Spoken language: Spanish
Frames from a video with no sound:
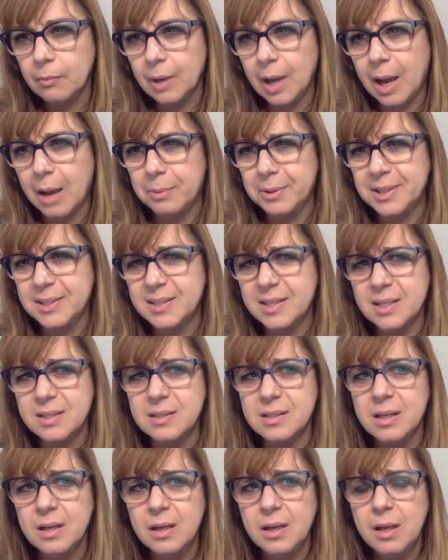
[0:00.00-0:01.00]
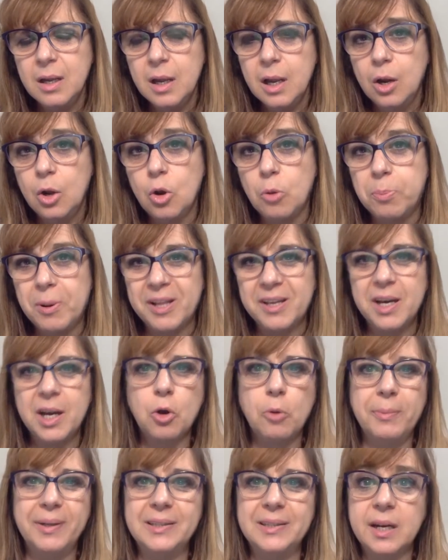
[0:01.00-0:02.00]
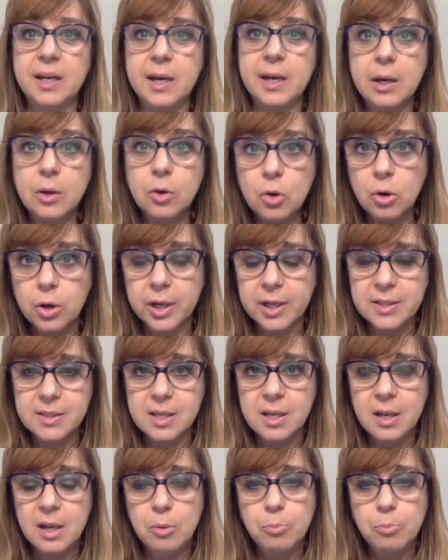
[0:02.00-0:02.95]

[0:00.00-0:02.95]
A veces los padres cometen errores